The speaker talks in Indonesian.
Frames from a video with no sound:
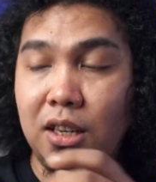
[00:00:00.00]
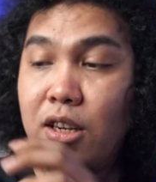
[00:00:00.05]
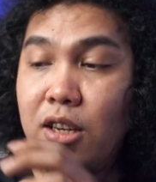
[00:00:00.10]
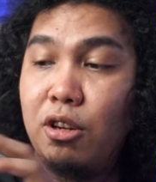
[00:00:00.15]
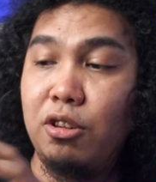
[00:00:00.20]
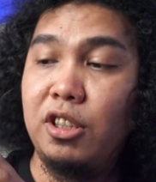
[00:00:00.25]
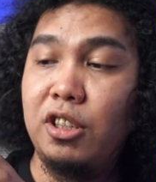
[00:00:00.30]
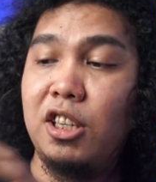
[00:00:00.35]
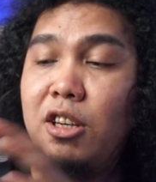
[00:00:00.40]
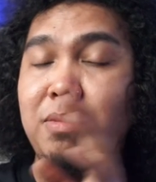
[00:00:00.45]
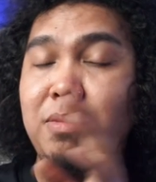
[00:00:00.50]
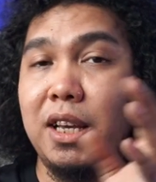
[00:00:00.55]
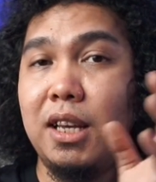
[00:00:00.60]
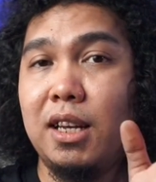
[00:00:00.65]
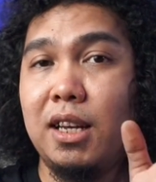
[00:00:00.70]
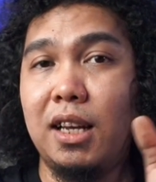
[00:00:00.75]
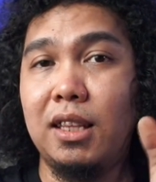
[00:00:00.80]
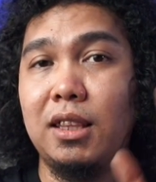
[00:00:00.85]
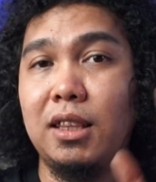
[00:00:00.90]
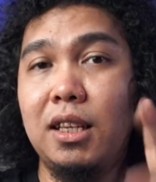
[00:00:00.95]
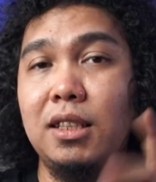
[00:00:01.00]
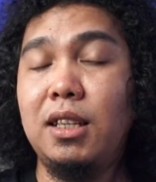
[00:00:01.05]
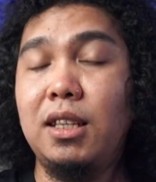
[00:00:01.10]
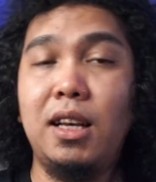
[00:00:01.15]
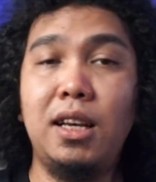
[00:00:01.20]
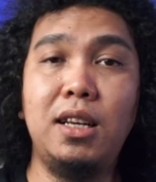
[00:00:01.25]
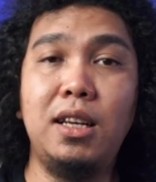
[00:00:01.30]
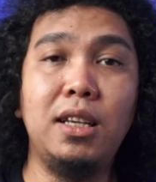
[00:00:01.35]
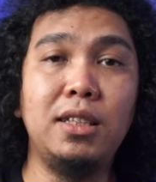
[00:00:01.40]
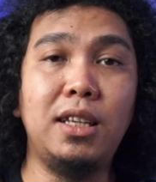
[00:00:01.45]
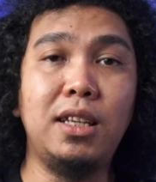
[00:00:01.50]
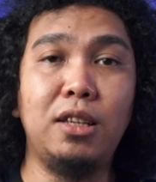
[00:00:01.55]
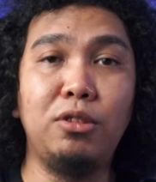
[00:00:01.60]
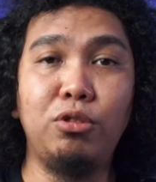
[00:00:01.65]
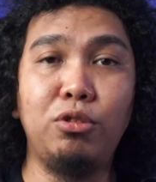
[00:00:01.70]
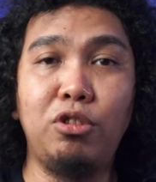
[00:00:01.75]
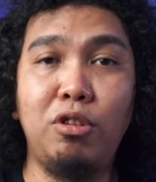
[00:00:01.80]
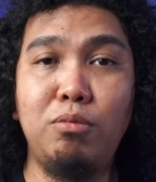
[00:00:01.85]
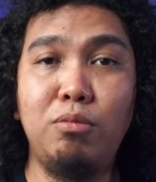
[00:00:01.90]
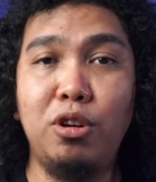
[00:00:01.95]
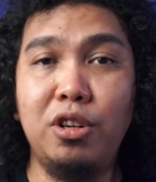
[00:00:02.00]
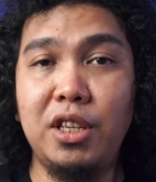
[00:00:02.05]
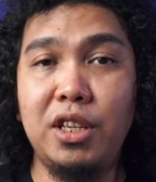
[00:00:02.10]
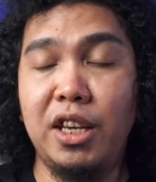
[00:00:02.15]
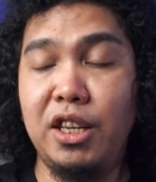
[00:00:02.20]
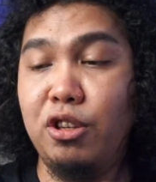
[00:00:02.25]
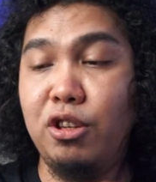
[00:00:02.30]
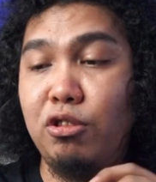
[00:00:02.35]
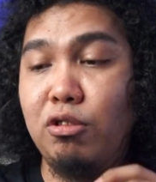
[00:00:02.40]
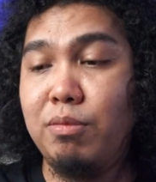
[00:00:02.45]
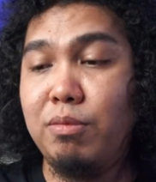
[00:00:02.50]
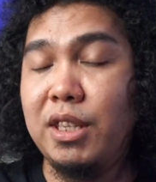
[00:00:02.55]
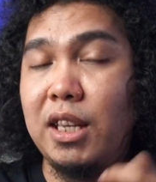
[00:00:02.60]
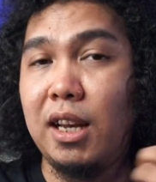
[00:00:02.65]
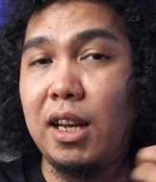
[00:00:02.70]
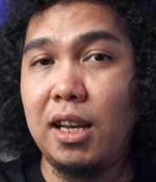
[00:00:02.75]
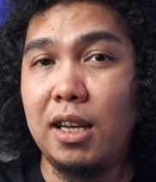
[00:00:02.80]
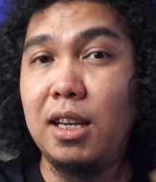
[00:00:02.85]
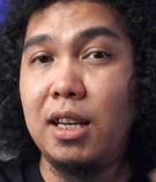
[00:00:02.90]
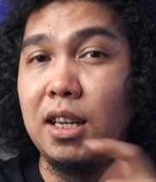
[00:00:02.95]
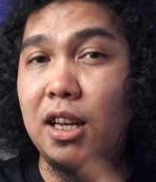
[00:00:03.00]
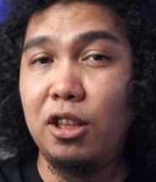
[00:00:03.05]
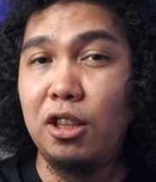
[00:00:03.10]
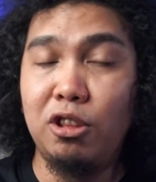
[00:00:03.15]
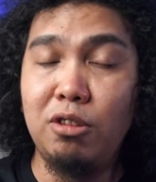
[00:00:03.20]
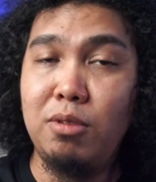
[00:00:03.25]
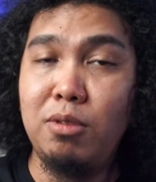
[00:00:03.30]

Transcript: Nah kalau kita ke bagian atas ada satu tombolnya ini untuk menyalakan atau